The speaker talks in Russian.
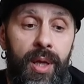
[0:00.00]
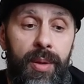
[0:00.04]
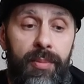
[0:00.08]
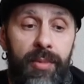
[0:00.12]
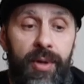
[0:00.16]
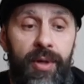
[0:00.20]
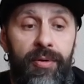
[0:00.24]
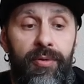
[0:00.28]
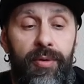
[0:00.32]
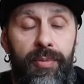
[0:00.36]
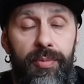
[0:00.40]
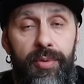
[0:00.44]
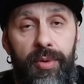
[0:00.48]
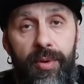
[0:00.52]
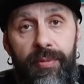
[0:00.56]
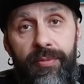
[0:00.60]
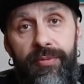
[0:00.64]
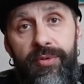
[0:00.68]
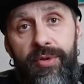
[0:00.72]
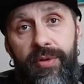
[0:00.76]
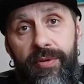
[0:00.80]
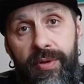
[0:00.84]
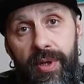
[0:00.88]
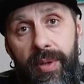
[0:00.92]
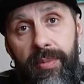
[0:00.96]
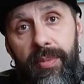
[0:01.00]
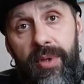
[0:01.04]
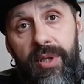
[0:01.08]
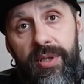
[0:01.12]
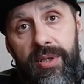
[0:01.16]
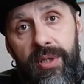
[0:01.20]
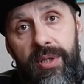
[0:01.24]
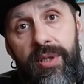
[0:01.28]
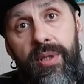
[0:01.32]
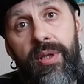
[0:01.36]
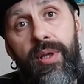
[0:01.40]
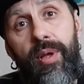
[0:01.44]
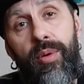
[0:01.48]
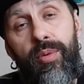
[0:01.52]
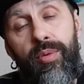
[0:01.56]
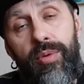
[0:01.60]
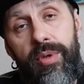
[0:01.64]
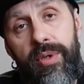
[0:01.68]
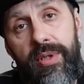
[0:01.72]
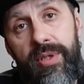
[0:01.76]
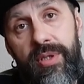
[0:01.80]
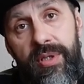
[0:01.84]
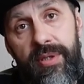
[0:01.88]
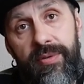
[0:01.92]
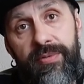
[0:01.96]
мы его пьем все время где-то на
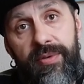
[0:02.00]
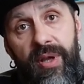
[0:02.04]
улице,